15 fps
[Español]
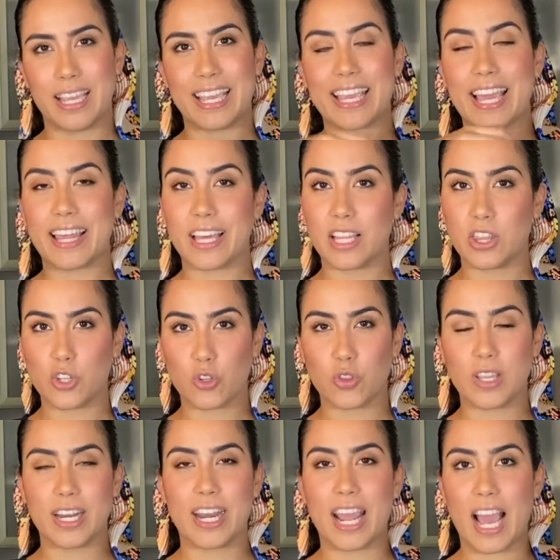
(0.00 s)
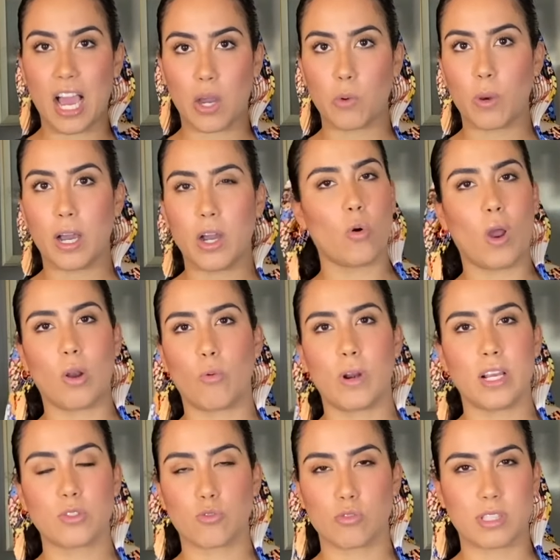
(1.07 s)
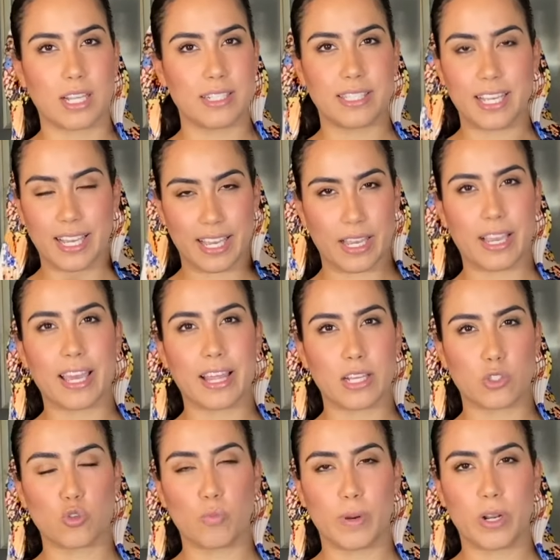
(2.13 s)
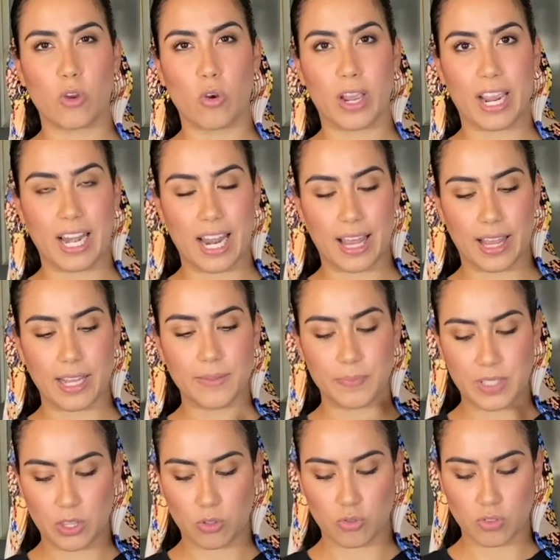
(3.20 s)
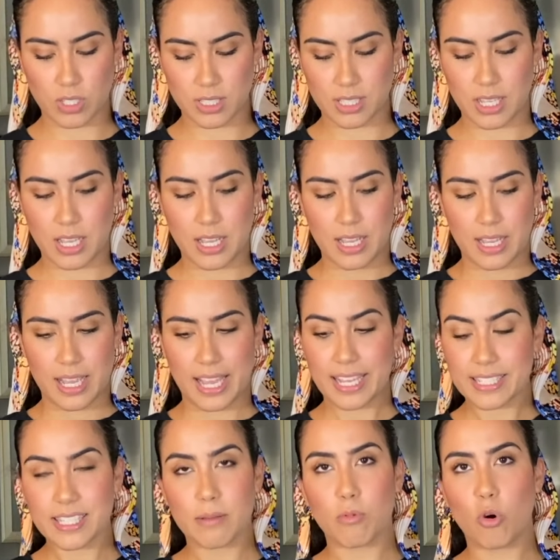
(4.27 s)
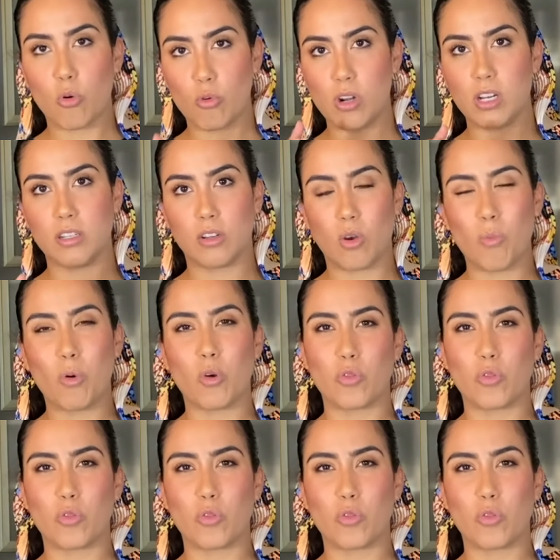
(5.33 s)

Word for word: y adentro tiene agua o alguna sustancia que queda súper congelada. Entonces ese bowl como